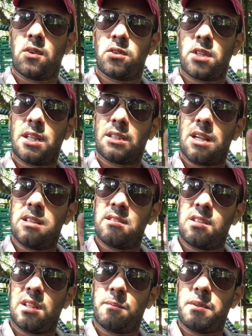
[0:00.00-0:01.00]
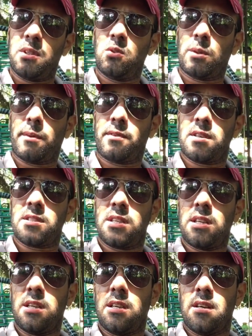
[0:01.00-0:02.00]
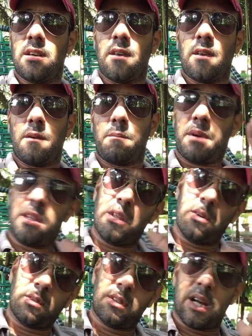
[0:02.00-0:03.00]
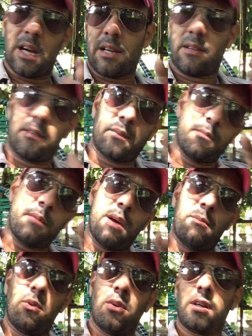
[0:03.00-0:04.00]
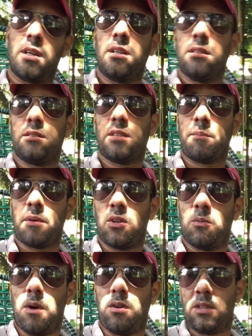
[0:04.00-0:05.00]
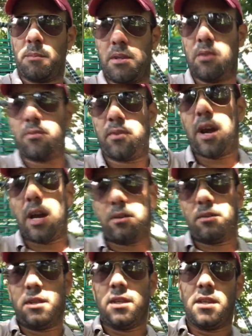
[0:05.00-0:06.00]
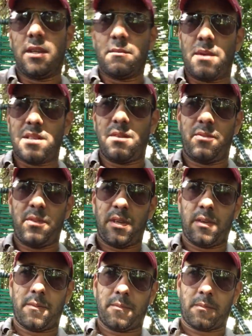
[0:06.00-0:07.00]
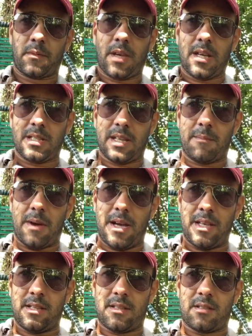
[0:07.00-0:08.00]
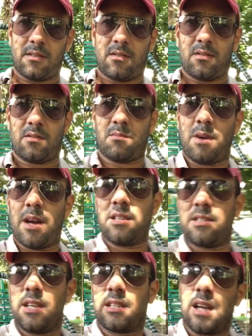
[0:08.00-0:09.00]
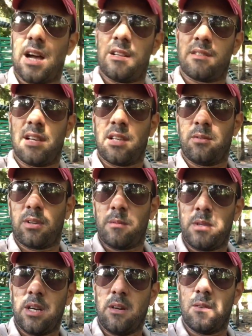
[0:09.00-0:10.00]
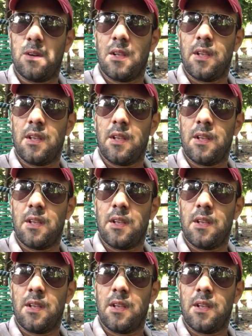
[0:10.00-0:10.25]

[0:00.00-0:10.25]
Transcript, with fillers: tem detalhezinho na pintura para fazer, pneu tá meia boca, tem pneu bom, tem pneu fraco, mas enfim, quem quiser mais, mais detalhes daí do caminhão,